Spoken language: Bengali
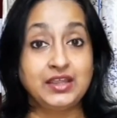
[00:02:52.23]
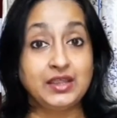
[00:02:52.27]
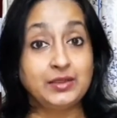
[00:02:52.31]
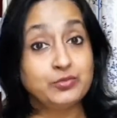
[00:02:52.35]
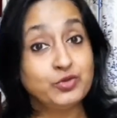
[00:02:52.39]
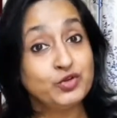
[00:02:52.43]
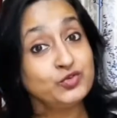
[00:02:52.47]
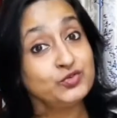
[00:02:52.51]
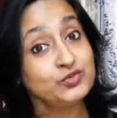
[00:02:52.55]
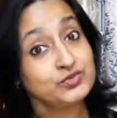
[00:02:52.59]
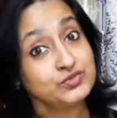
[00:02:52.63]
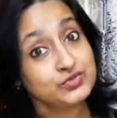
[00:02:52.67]

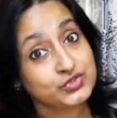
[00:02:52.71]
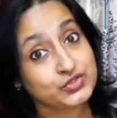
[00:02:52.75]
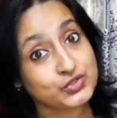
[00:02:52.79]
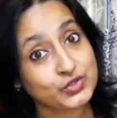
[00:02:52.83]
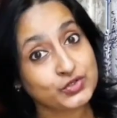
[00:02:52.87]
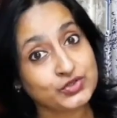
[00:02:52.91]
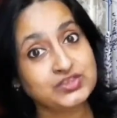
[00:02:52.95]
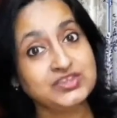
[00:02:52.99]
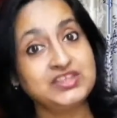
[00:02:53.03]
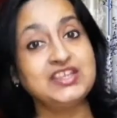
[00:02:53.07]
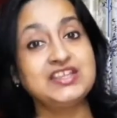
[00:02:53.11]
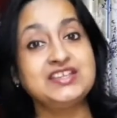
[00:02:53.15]
এবং
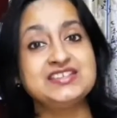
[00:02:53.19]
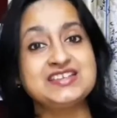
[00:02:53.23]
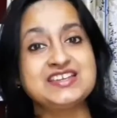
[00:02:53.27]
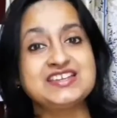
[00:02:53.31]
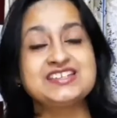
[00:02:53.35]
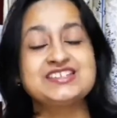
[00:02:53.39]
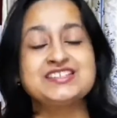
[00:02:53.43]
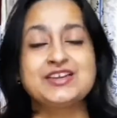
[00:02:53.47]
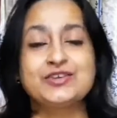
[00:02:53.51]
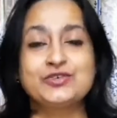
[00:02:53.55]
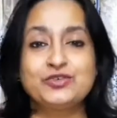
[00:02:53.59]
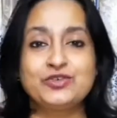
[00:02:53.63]
সত্যি
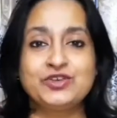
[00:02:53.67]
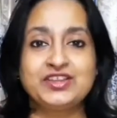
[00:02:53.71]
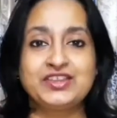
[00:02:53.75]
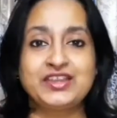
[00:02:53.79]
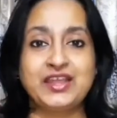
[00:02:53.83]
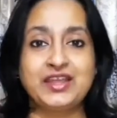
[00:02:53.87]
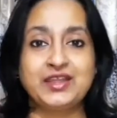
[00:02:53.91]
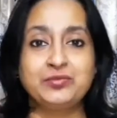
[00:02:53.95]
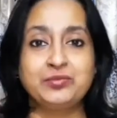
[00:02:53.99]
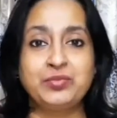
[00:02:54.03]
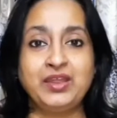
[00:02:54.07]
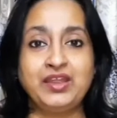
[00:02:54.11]
চেষ্টা করে
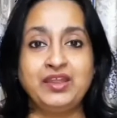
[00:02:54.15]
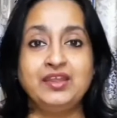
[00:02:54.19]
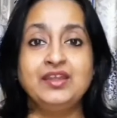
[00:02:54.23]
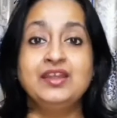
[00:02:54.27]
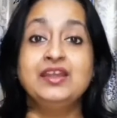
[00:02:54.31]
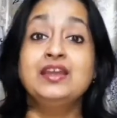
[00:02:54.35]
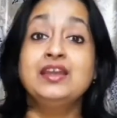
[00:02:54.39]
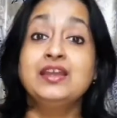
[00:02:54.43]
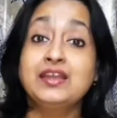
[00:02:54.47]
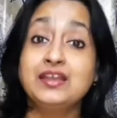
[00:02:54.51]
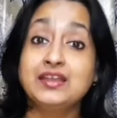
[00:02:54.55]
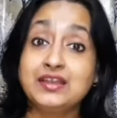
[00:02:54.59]
দেখবে
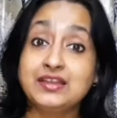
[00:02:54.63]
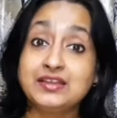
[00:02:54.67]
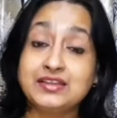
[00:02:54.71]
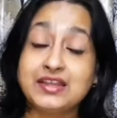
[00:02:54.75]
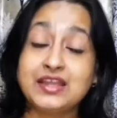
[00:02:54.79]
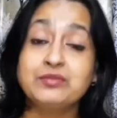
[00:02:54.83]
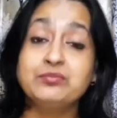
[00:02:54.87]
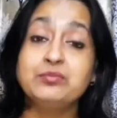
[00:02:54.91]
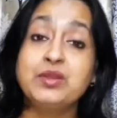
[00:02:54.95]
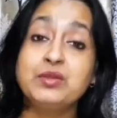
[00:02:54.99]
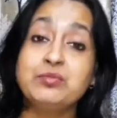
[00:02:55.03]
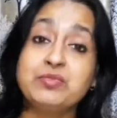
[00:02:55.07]

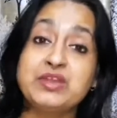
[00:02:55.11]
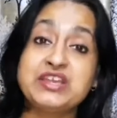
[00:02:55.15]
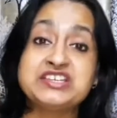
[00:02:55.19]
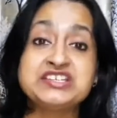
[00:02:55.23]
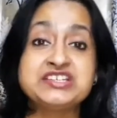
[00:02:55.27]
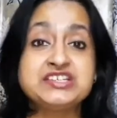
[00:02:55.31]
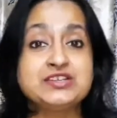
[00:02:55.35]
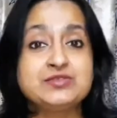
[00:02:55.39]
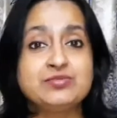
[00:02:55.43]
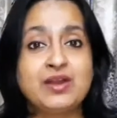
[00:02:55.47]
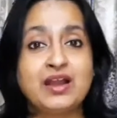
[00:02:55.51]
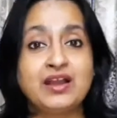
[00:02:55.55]
দেখবে
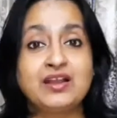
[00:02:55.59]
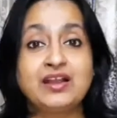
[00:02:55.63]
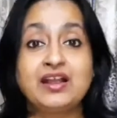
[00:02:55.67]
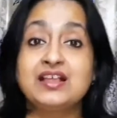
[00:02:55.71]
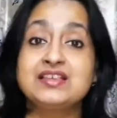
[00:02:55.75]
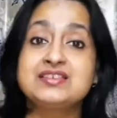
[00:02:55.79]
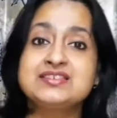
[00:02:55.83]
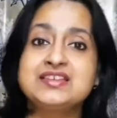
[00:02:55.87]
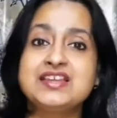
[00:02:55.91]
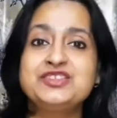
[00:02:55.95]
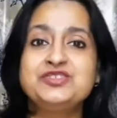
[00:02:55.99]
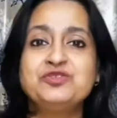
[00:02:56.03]
বেশিরভাগ
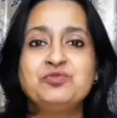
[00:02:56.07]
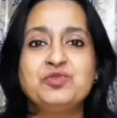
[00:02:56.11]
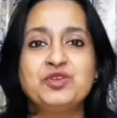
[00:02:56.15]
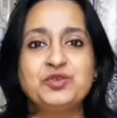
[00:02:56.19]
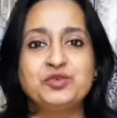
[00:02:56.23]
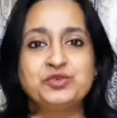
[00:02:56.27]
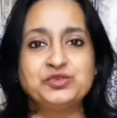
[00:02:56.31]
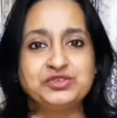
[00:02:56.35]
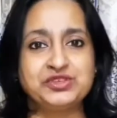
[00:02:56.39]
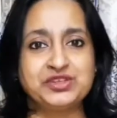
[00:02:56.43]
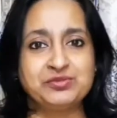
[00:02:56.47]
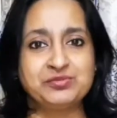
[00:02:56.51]
কাজটাই তুমি
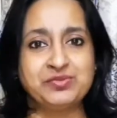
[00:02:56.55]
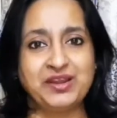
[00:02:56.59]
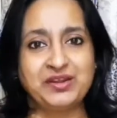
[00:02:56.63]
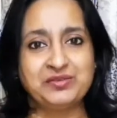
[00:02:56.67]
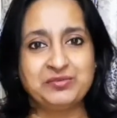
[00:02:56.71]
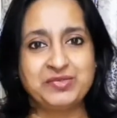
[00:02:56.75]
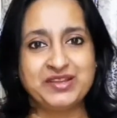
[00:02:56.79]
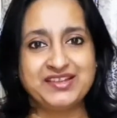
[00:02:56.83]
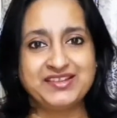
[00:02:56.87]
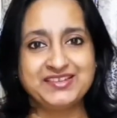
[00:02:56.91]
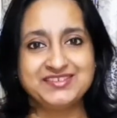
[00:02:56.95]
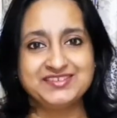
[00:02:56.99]
করতে
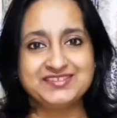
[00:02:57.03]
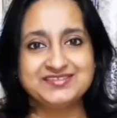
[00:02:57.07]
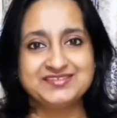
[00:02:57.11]
পারবে